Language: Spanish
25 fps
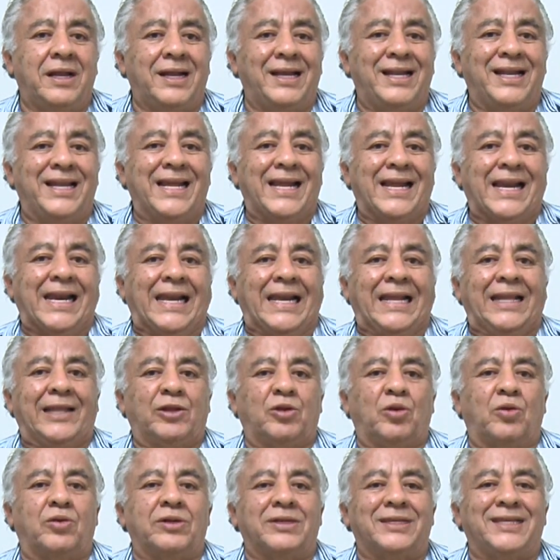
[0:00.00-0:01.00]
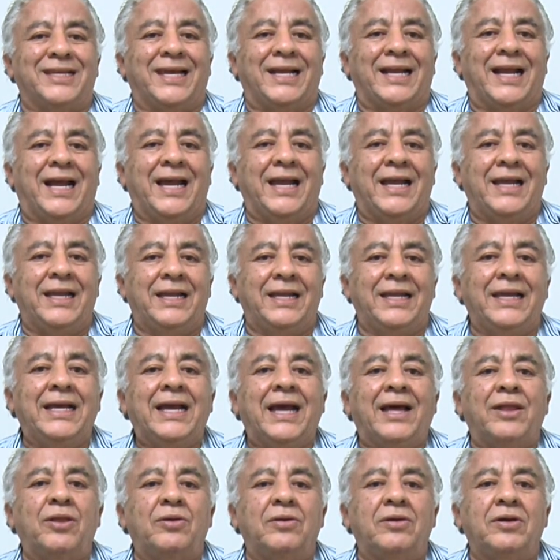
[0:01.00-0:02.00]
le retorcerá el
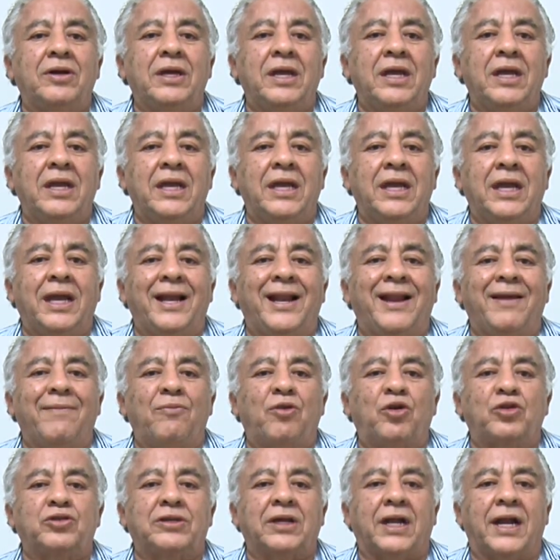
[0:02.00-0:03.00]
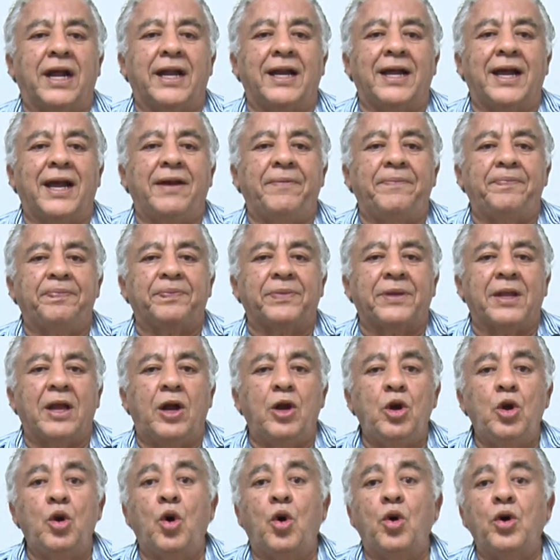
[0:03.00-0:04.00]
hígado y le mostrará
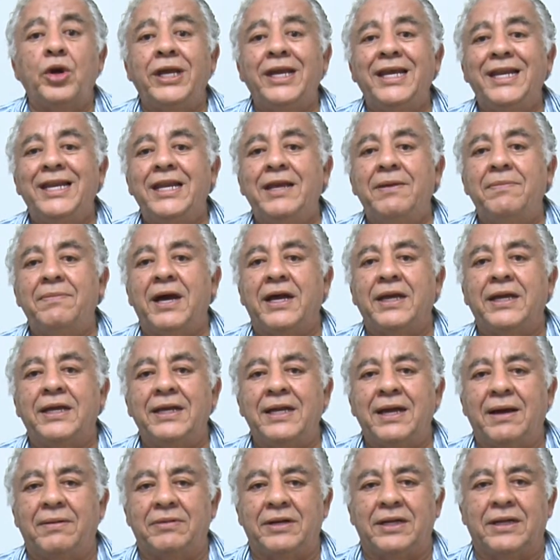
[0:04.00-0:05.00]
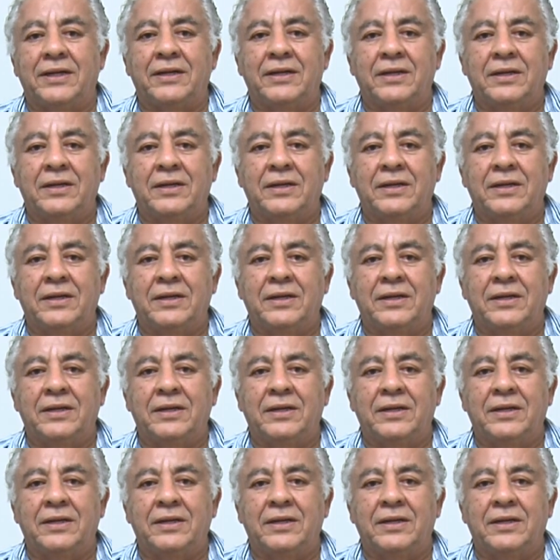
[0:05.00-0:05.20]
lo inimaginable,